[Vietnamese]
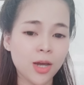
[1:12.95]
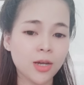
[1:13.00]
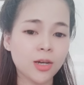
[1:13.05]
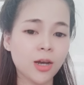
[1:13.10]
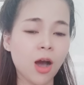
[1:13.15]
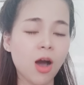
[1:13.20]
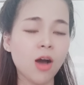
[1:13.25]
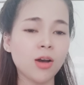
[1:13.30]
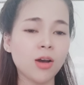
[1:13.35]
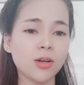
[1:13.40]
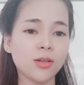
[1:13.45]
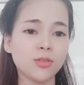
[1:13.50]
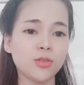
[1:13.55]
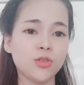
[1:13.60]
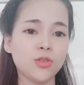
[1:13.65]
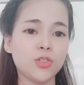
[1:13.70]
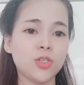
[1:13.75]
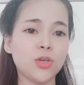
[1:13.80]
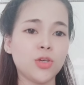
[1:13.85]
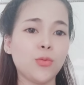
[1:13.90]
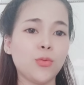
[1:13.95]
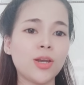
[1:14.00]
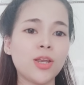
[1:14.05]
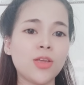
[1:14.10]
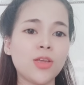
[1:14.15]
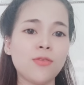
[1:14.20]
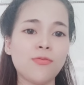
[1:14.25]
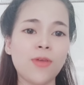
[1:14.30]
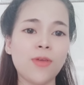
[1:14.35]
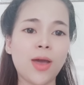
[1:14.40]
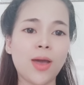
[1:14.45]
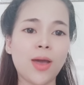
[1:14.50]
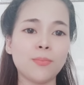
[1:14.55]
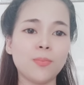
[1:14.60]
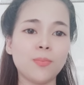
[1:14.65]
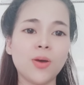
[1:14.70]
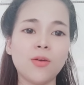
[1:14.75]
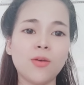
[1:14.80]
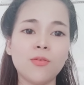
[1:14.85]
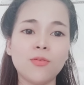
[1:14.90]
sự vượt trội hơn
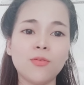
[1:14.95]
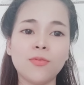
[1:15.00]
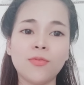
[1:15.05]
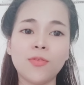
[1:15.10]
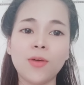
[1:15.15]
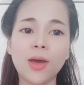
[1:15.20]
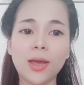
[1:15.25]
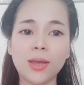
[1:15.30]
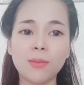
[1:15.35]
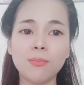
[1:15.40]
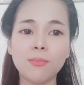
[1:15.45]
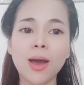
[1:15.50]
và được